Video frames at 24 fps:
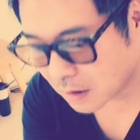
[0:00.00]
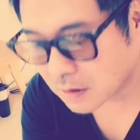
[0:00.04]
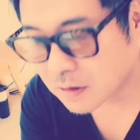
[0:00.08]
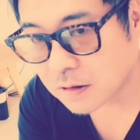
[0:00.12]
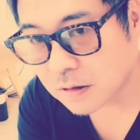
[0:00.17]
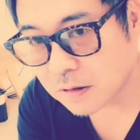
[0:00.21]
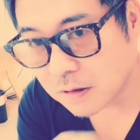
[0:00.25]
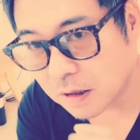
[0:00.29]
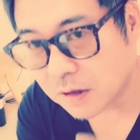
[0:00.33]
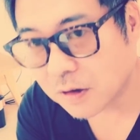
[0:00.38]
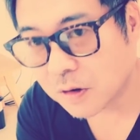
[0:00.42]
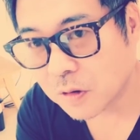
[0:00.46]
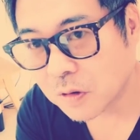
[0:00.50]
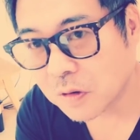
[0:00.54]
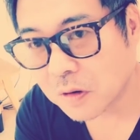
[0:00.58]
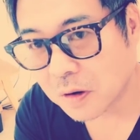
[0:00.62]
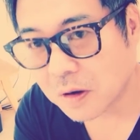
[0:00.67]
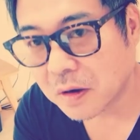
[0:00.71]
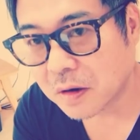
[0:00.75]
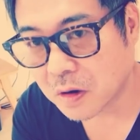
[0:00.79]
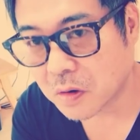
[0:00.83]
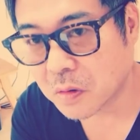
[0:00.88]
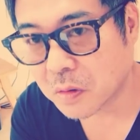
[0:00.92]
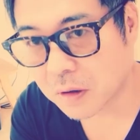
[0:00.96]
発信できる
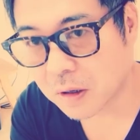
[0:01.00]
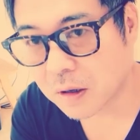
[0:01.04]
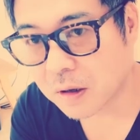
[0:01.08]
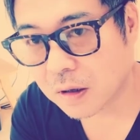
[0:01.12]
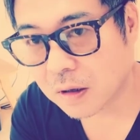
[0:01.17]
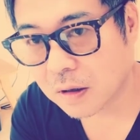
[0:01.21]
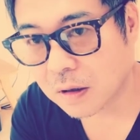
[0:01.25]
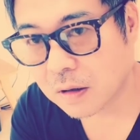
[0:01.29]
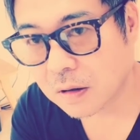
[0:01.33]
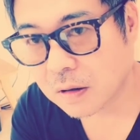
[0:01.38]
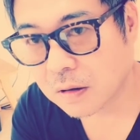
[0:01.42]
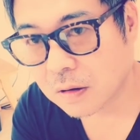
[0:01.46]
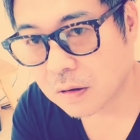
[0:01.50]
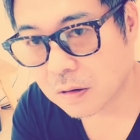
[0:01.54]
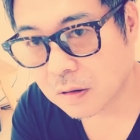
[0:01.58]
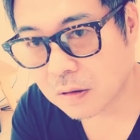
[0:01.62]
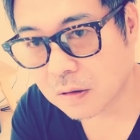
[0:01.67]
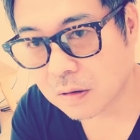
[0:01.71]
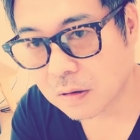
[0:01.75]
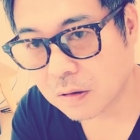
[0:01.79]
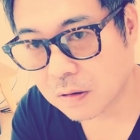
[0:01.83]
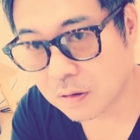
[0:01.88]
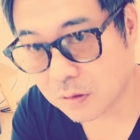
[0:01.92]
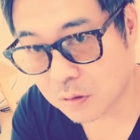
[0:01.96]
側なので、
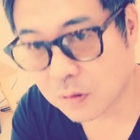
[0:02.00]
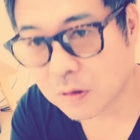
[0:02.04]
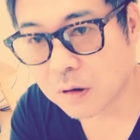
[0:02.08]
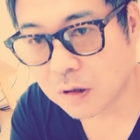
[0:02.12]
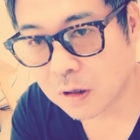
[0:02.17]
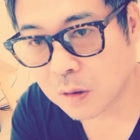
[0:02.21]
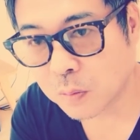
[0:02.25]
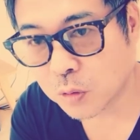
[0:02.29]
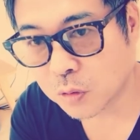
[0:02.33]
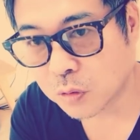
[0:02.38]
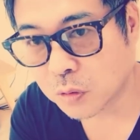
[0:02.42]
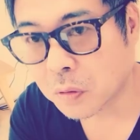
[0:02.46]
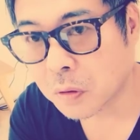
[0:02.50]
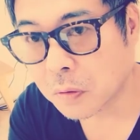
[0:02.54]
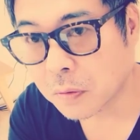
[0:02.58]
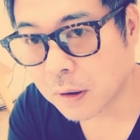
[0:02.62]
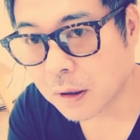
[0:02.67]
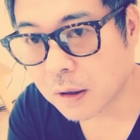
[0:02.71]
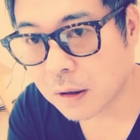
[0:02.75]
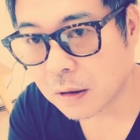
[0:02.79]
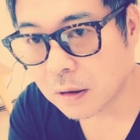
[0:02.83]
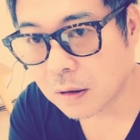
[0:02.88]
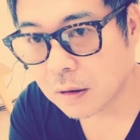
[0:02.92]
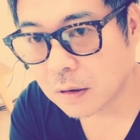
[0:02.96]
うん、いくらでもそれ
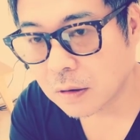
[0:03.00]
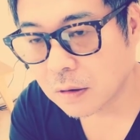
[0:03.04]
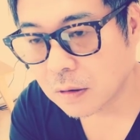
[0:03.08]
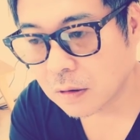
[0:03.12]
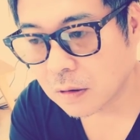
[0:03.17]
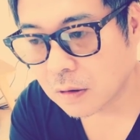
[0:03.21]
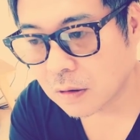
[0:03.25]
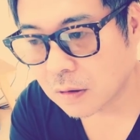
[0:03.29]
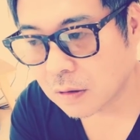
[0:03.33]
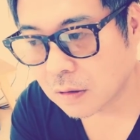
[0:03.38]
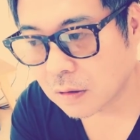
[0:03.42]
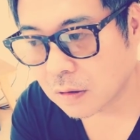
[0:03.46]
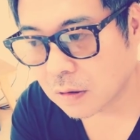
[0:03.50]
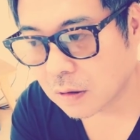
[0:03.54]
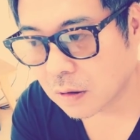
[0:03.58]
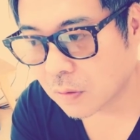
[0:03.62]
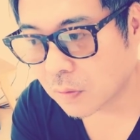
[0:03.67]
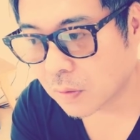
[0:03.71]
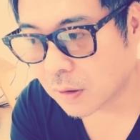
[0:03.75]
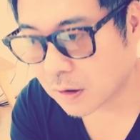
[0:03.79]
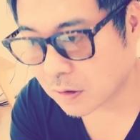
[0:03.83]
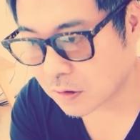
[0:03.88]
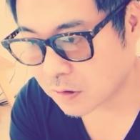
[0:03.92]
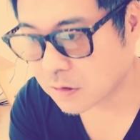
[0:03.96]
は
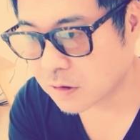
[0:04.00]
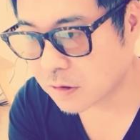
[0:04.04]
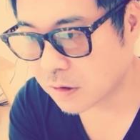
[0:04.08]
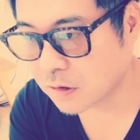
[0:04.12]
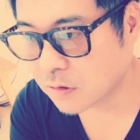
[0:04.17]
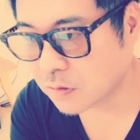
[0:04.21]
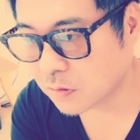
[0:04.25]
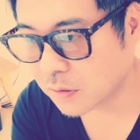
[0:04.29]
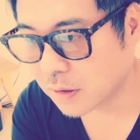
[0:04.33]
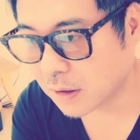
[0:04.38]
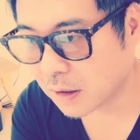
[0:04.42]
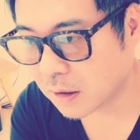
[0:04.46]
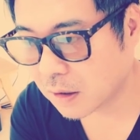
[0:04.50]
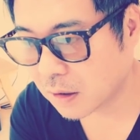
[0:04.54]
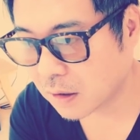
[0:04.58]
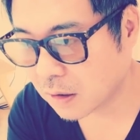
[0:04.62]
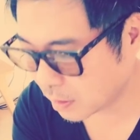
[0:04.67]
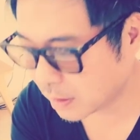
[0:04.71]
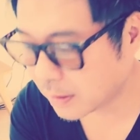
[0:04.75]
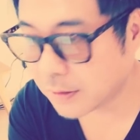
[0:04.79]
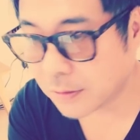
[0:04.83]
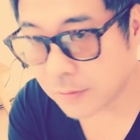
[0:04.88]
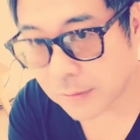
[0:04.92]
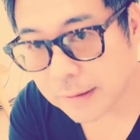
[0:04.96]
あの発信していくんで、
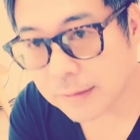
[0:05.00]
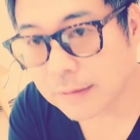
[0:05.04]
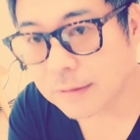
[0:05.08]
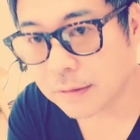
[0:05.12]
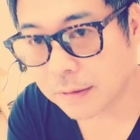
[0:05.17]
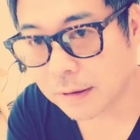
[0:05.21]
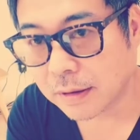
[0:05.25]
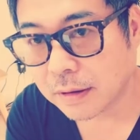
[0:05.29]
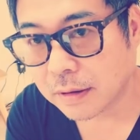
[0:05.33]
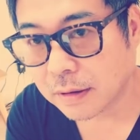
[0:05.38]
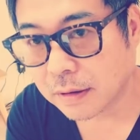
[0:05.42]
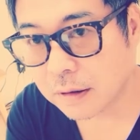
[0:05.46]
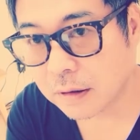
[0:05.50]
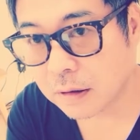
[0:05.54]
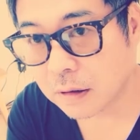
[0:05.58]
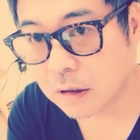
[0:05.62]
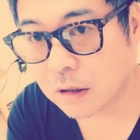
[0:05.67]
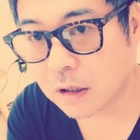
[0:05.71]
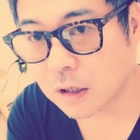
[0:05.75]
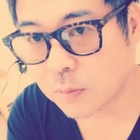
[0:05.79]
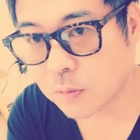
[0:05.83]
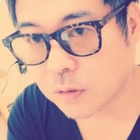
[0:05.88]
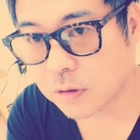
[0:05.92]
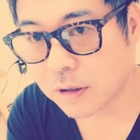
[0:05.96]
遠慮なくね、
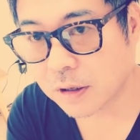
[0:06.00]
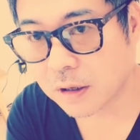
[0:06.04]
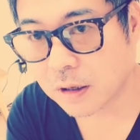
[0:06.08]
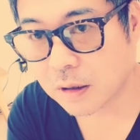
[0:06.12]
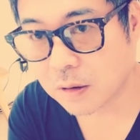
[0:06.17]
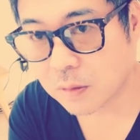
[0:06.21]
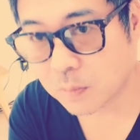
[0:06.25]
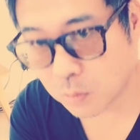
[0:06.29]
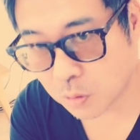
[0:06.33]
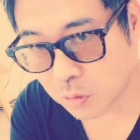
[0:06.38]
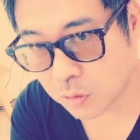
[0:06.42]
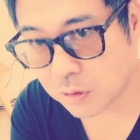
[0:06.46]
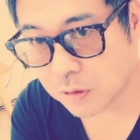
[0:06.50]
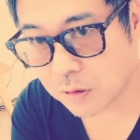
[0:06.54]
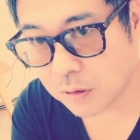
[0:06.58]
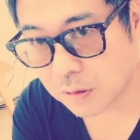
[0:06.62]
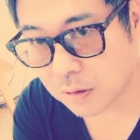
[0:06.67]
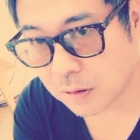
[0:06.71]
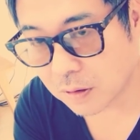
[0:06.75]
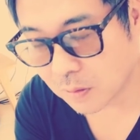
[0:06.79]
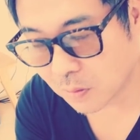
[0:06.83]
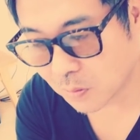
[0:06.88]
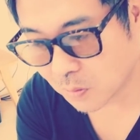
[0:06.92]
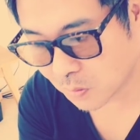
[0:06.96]
DM でもう、
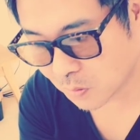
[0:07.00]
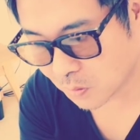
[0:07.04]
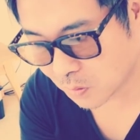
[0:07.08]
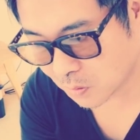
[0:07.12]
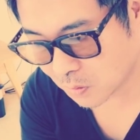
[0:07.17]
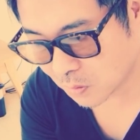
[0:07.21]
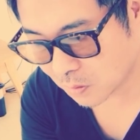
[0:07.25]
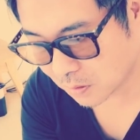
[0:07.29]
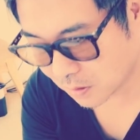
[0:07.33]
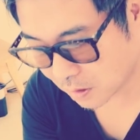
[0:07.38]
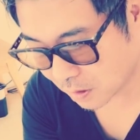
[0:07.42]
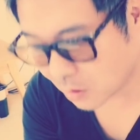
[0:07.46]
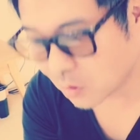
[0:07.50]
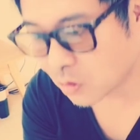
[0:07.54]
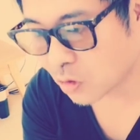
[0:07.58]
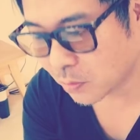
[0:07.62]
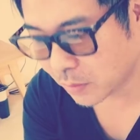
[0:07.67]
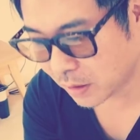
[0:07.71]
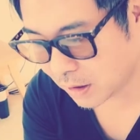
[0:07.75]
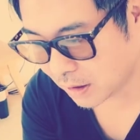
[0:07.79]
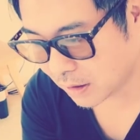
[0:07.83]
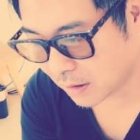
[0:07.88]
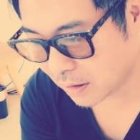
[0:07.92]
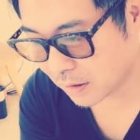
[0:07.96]
あの、垂れ
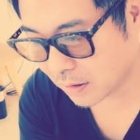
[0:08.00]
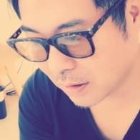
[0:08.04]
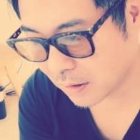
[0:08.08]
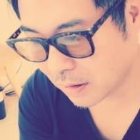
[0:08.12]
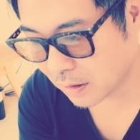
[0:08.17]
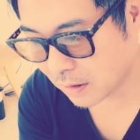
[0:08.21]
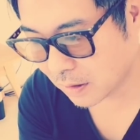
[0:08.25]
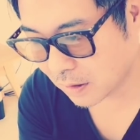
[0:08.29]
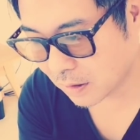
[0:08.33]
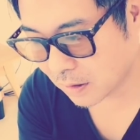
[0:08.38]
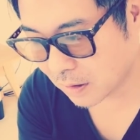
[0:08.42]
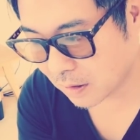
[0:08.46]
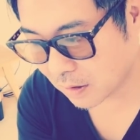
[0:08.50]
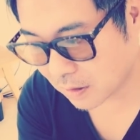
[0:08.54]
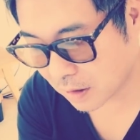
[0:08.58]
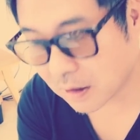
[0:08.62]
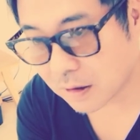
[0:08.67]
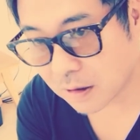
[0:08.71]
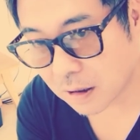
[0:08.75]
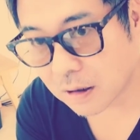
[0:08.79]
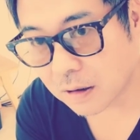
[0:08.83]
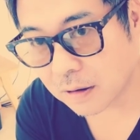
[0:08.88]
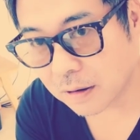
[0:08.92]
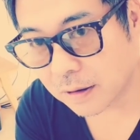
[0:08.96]
込み
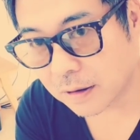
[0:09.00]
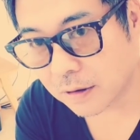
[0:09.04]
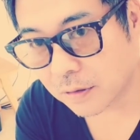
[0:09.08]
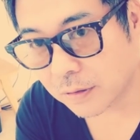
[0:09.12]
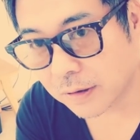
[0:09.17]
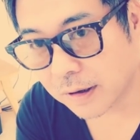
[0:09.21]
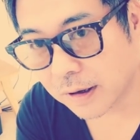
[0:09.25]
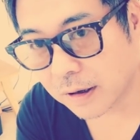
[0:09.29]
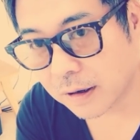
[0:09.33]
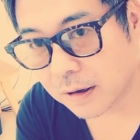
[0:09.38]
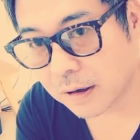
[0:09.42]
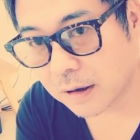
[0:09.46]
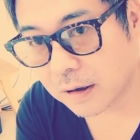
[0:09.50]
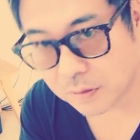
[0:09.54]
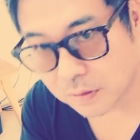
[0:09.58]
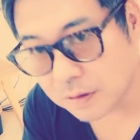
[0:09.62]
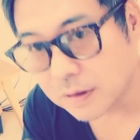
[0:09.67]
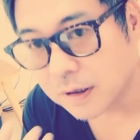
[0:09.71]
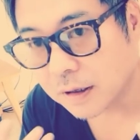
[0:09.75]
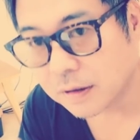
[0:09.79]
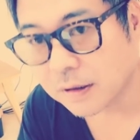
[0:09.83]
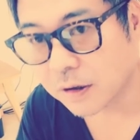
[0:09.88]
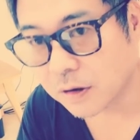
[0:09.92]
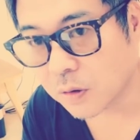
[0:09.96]
大歓迎なので、
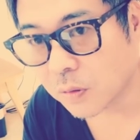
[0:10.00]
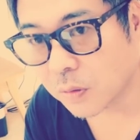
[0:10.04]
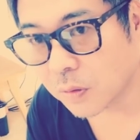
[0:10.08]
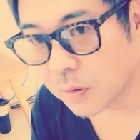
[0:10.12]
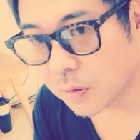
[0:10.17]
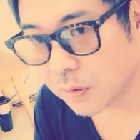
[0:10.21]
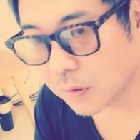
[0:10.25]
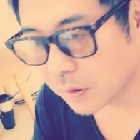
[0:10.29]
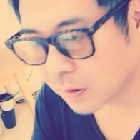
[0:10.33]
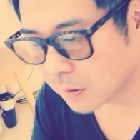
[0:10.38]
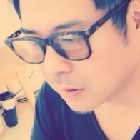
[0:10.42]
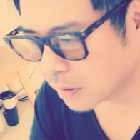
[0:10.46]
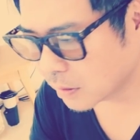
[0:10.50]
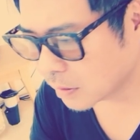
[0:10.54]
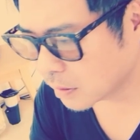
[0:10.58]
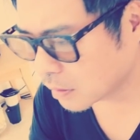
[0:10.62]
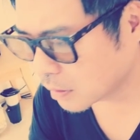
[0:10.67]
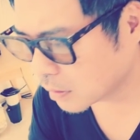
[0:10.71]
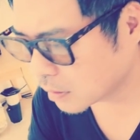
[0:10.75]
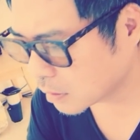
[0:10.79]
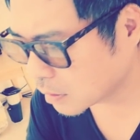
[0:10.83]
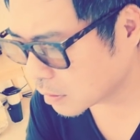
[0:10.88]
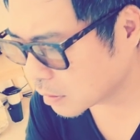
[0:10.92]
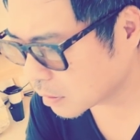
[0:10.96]
くださいよ。
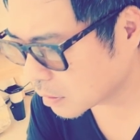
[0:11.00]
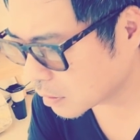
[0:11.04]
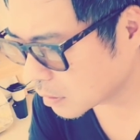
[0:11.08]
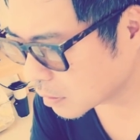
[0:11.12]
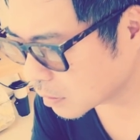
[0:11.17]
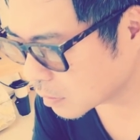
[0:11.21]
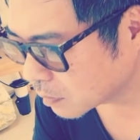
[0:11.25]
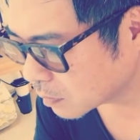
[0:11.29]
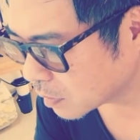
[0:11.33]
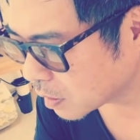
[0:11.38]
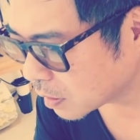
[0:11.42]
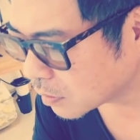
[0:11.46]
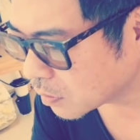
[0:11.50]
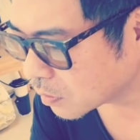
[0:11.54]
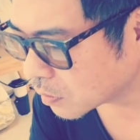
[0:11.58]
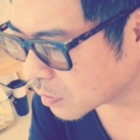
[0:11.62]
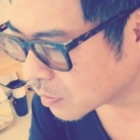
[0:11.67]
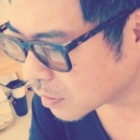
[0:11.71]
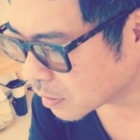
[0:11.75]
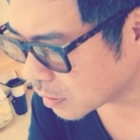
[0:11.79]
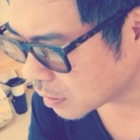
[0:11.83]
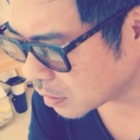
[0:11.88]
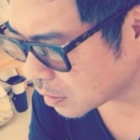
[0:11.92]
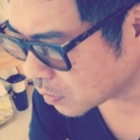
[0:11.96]
まあ、あ
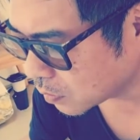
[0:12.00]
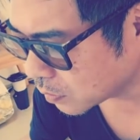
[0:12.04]
とさっ